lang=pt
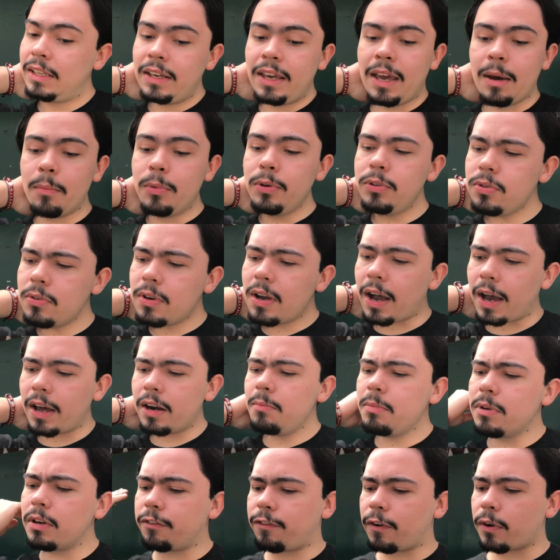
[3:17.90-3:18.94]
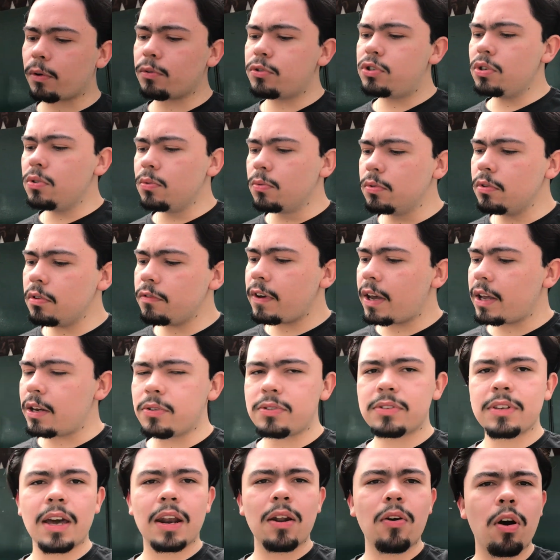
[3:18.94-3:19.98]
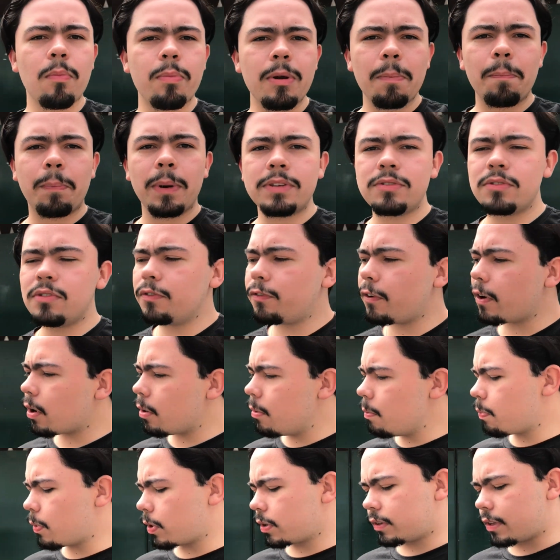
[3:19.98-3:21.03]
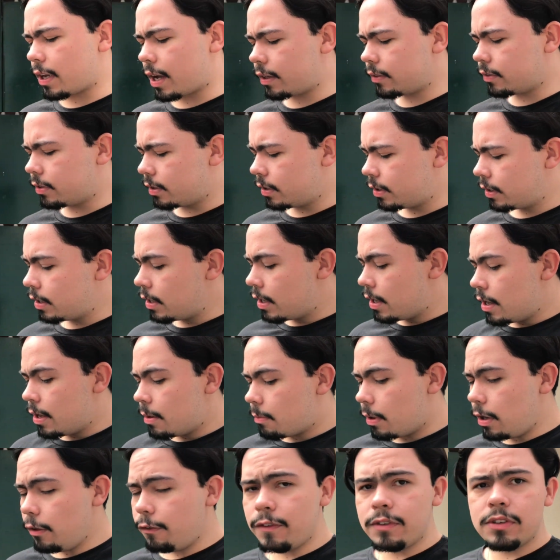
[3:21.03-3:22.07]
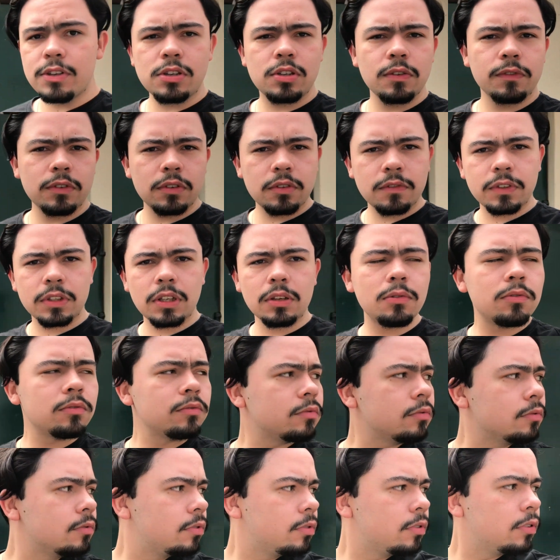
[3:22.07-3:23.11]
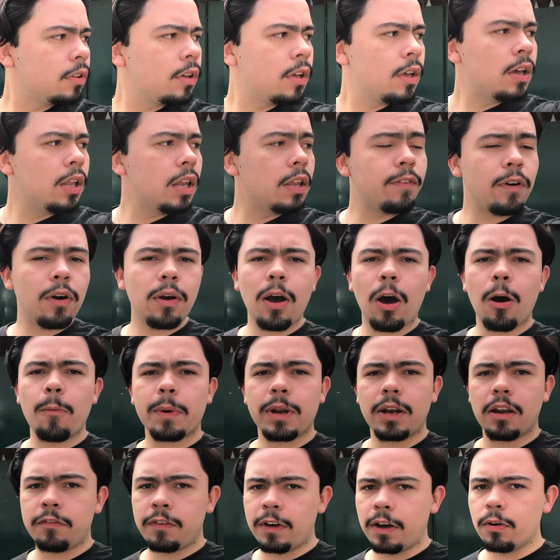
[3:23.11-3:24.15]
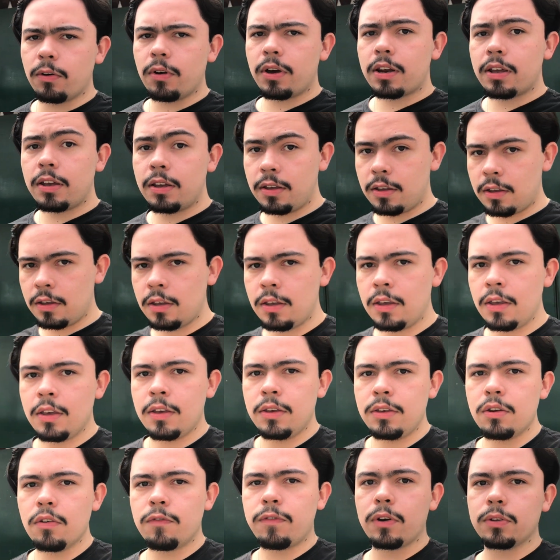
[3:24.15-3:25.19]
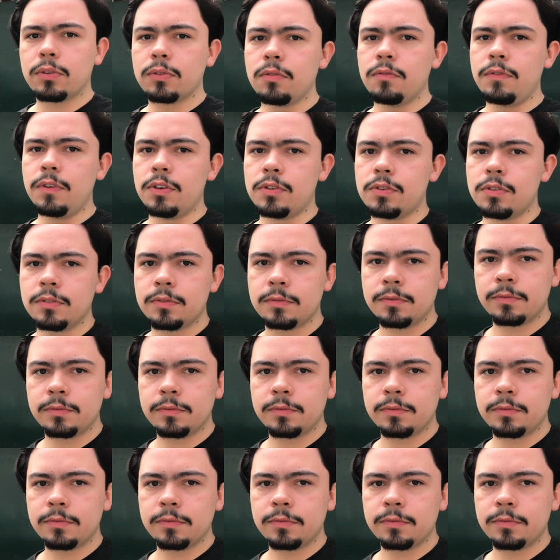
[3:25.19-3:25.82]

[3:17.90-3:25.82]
É muito caro, mano, farol de Uno, velho, os caras cobram preço de farol importado. Mas enfim, gente, eu vou, vou dar um... levar o carro pra lavar agora e eu volto com o vídeo.